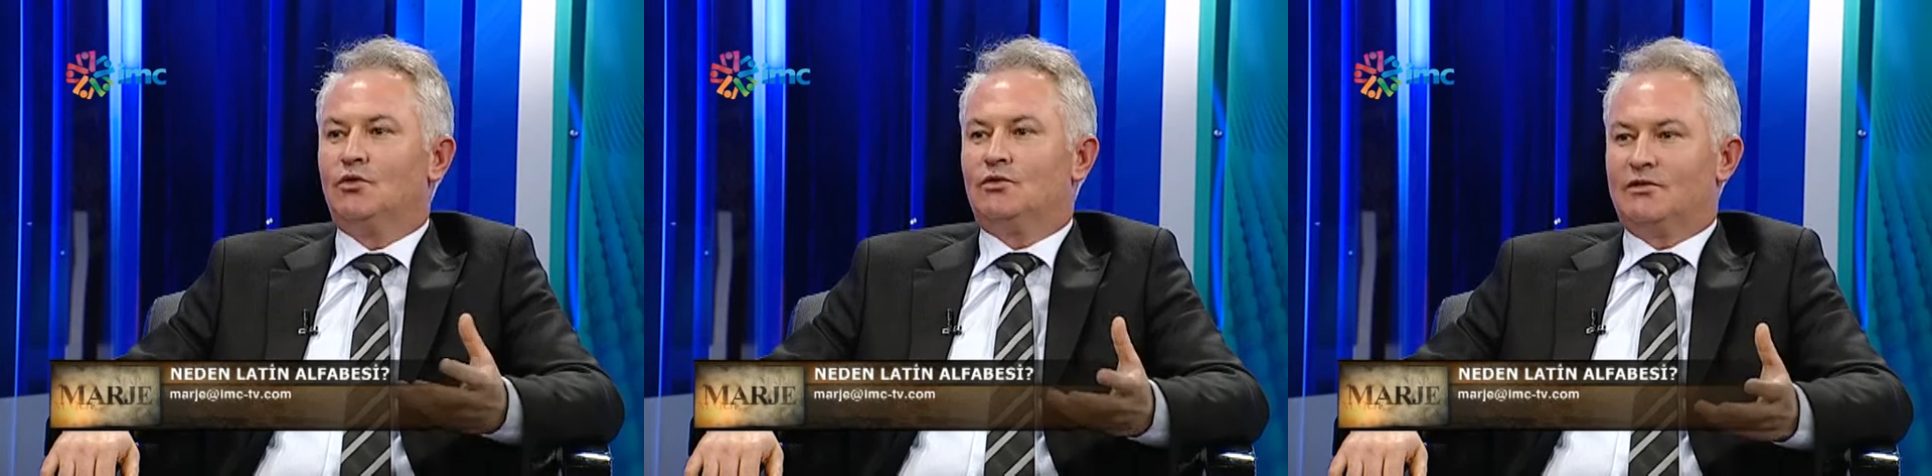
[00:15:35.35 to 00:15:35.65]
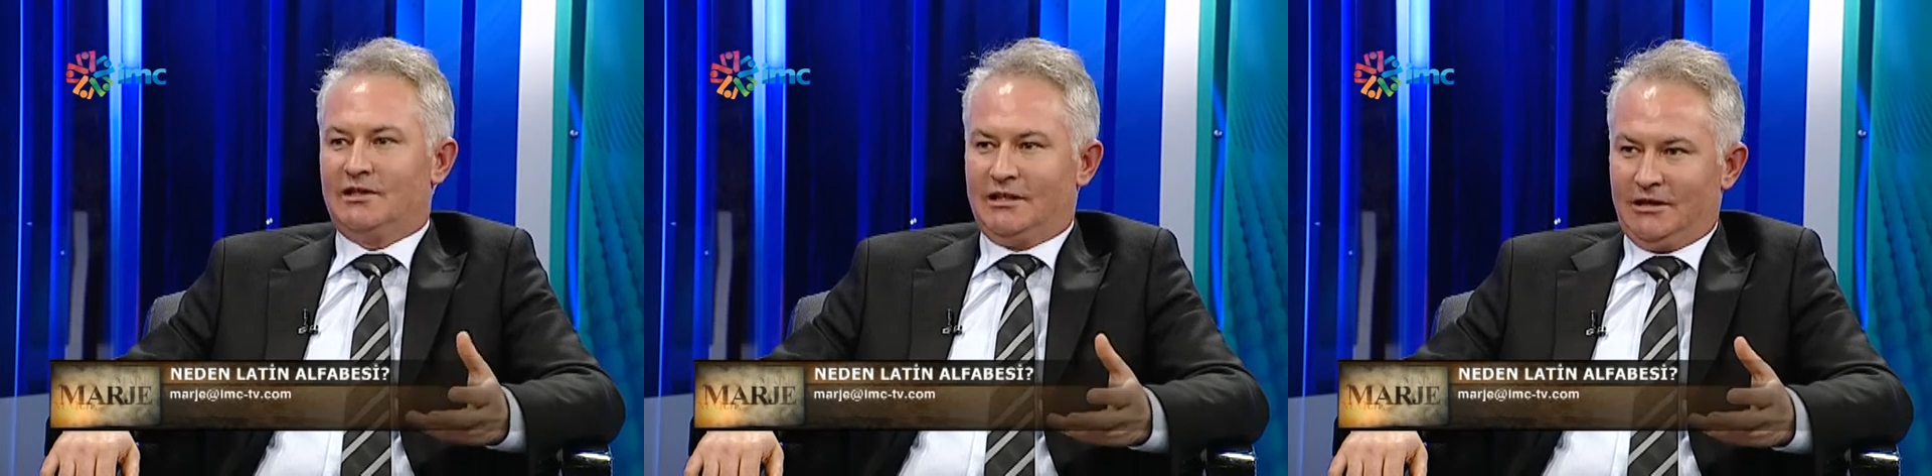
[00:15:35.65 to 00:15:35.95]

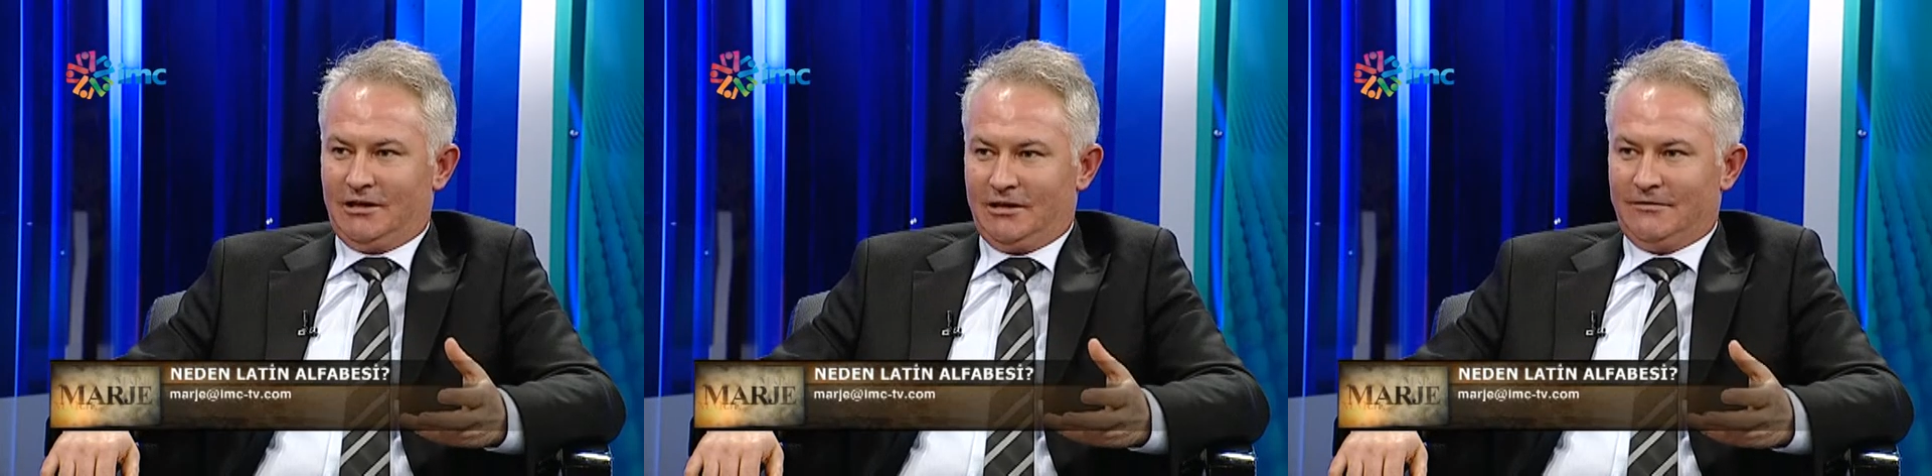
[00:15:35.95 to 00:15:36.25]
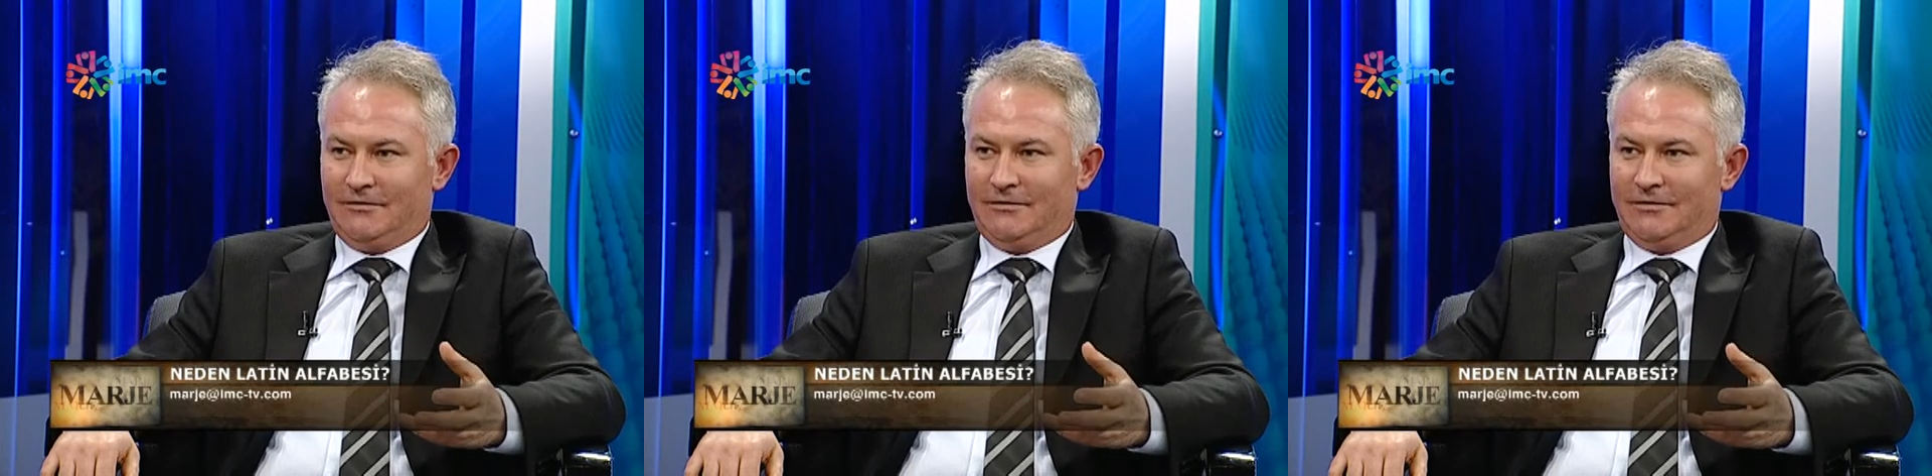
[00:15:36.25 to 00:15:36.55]
32 harf.
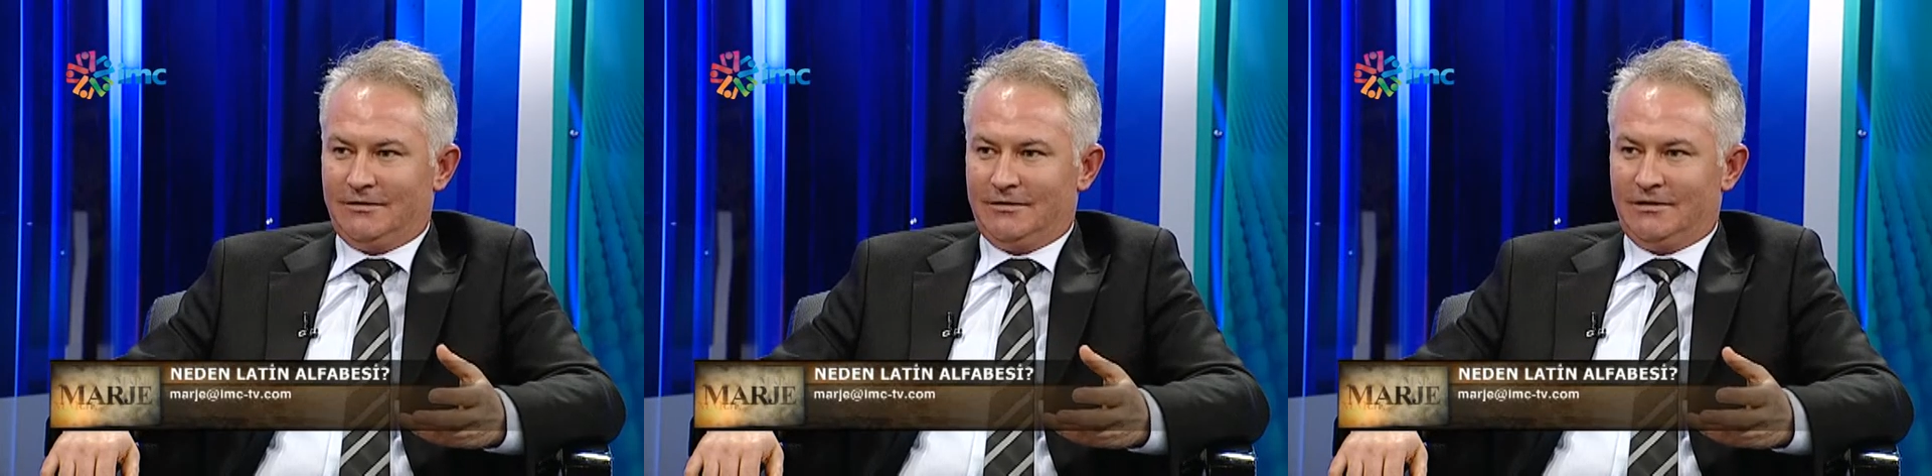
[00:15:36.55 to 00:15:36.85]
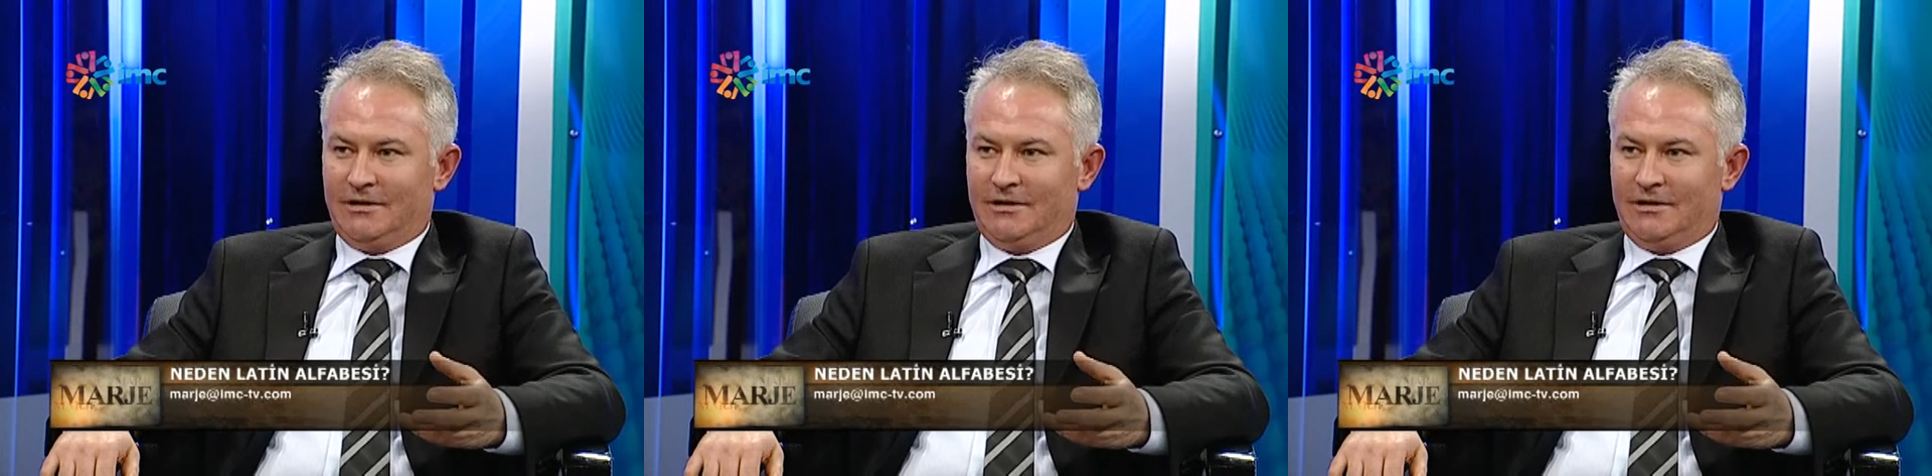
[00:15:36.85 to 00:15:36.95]
Evet.